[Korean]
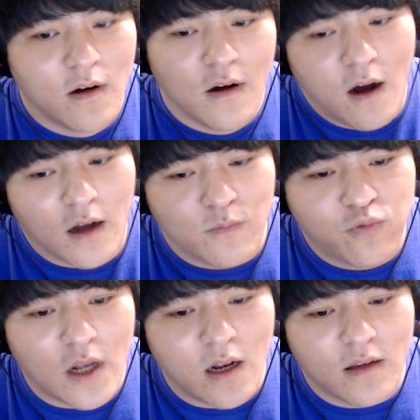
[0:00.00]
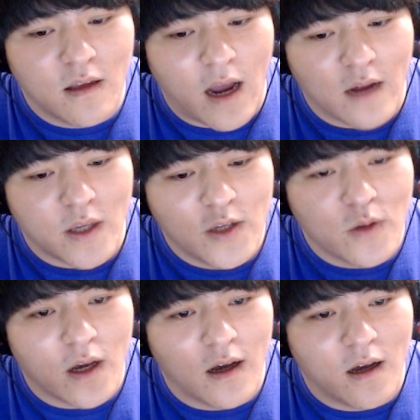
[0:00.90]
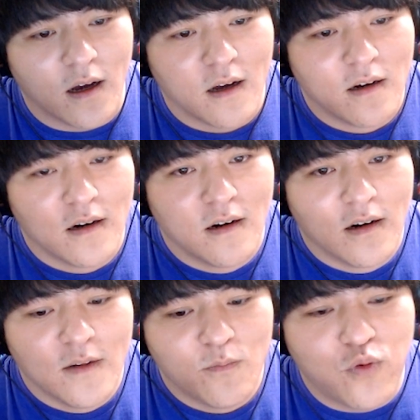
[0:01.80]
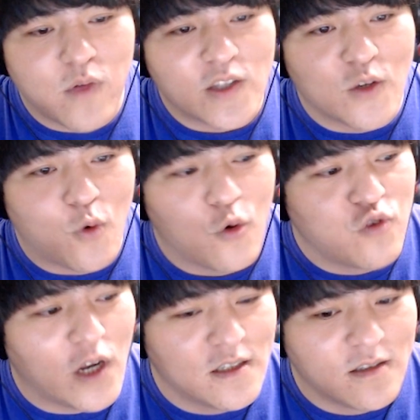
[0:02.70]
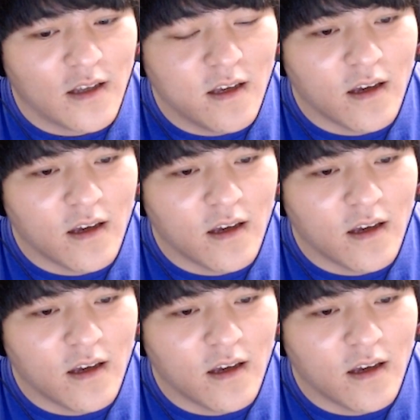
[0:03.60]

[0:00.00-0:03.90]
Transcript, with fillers: 아, 근데 불안한데? 항상 이러다가 북산처럼 고꾸라지는데?